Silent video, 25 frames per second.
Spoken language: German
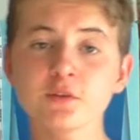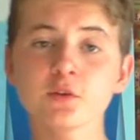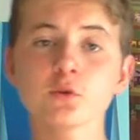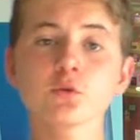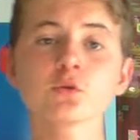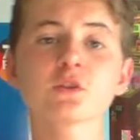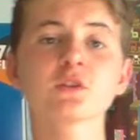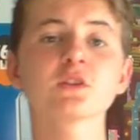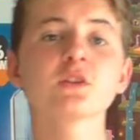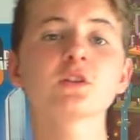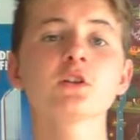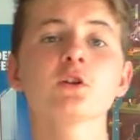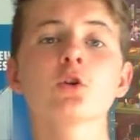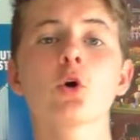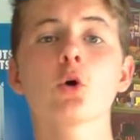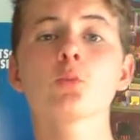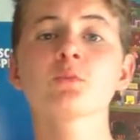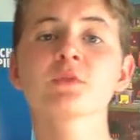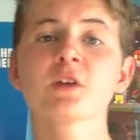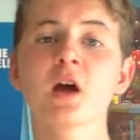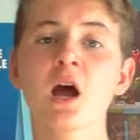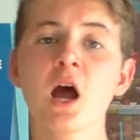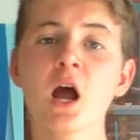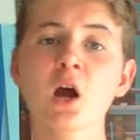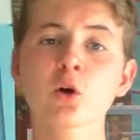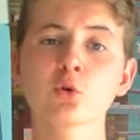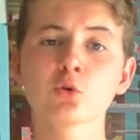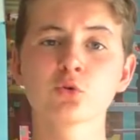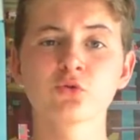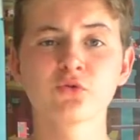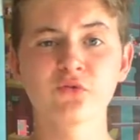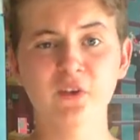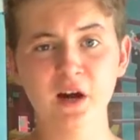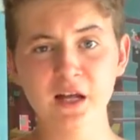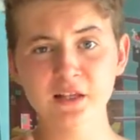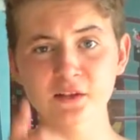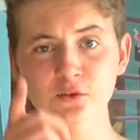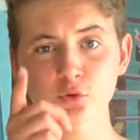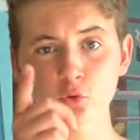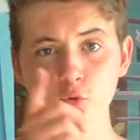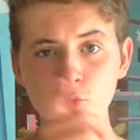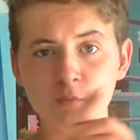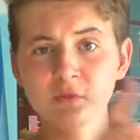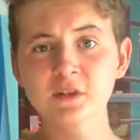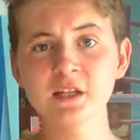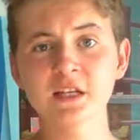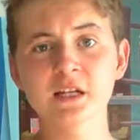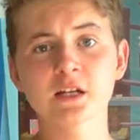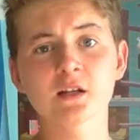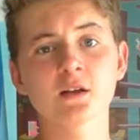sie unten in die Kommentare und wartet
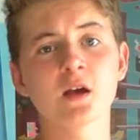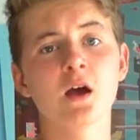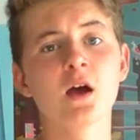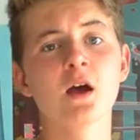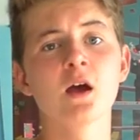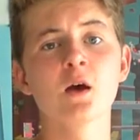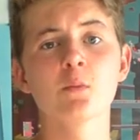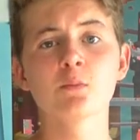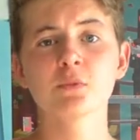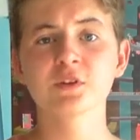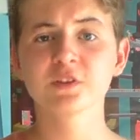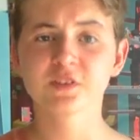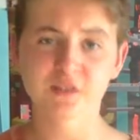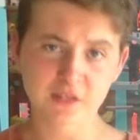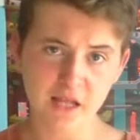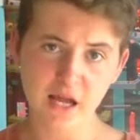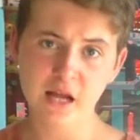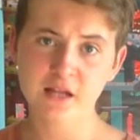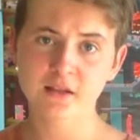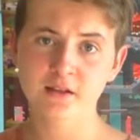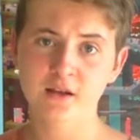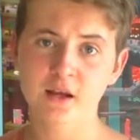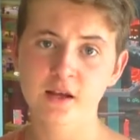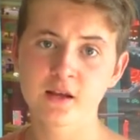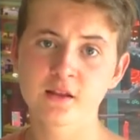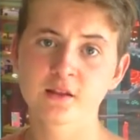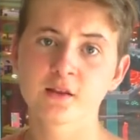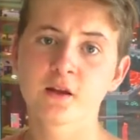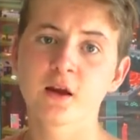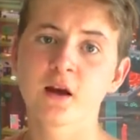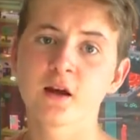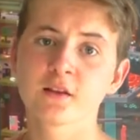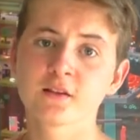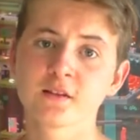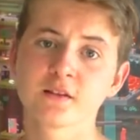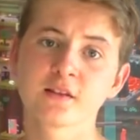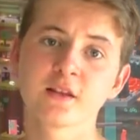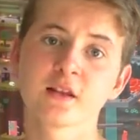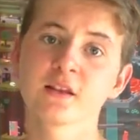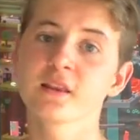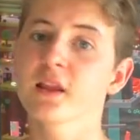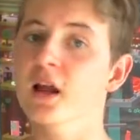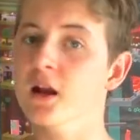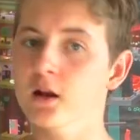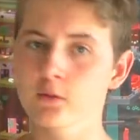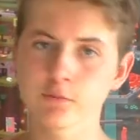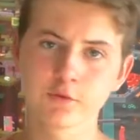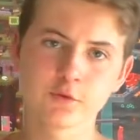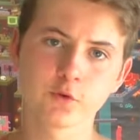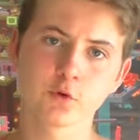unbedingt bis nach der Endcard, denn
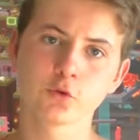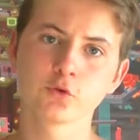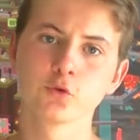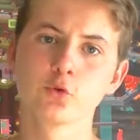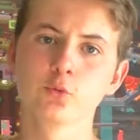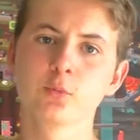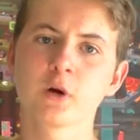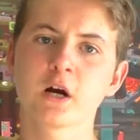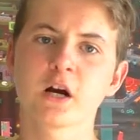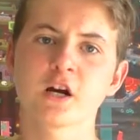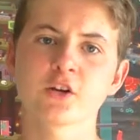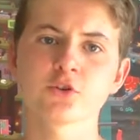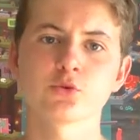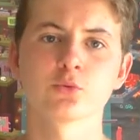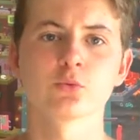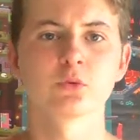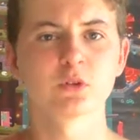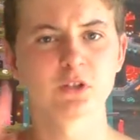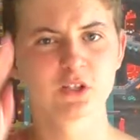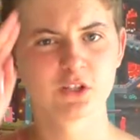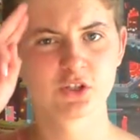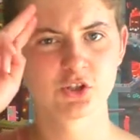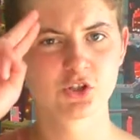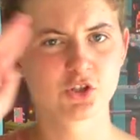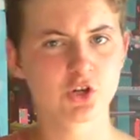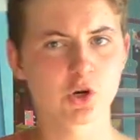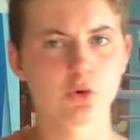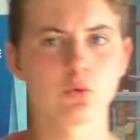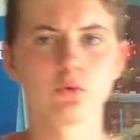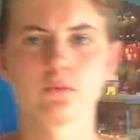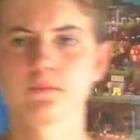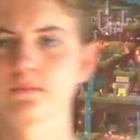da gibt's noch eine Überraschung. Ciao.